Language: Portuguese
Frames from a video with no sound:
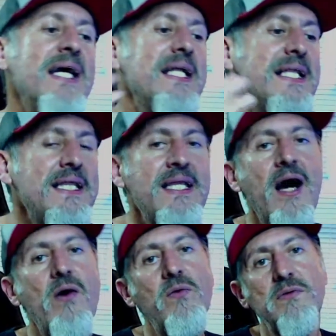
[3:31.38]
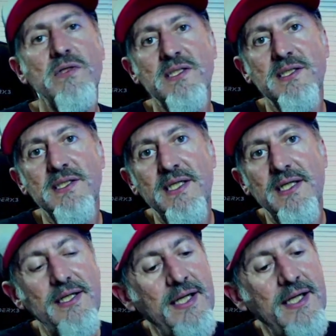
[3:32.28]
Não
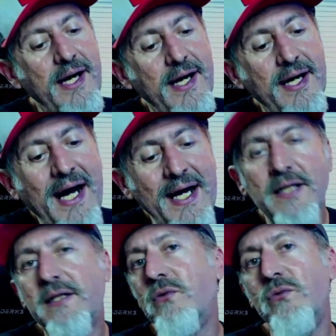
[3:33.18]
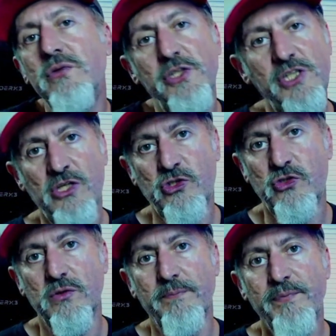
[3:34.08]
se é, garantam
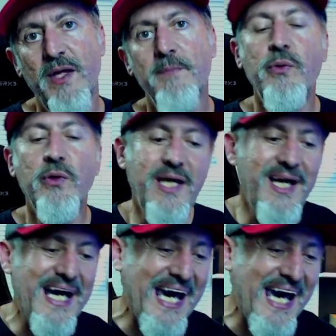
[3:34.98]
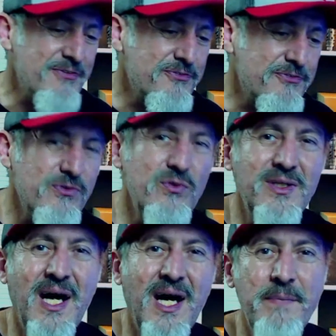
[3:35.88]
nisso, porque é
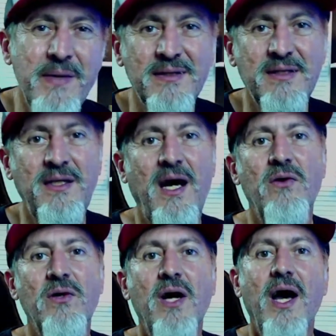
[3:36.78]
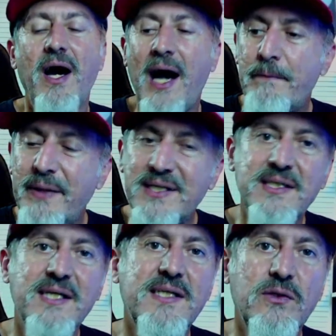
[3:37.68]
fundamental a
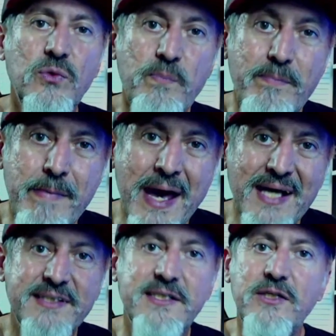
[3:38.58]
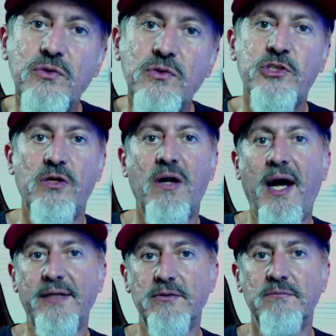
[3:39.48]
presença do mestre do seu
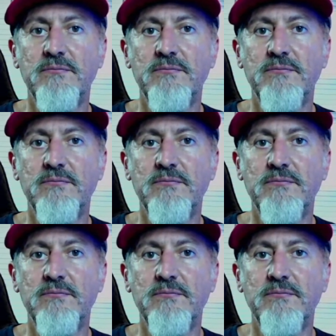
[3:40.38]
lado.